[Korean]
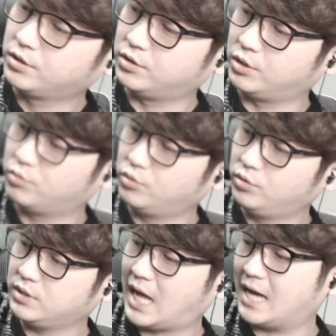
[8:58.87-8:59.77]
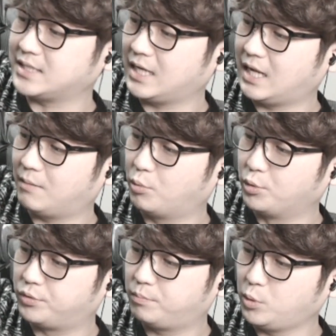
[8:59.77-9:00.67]
그리고 나사나
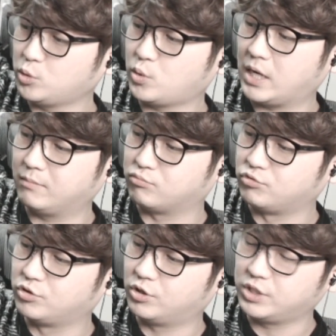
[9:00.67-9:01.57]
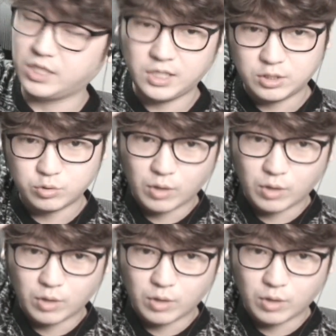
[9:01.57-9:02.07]
못, 뾰족한 물건이 이쪽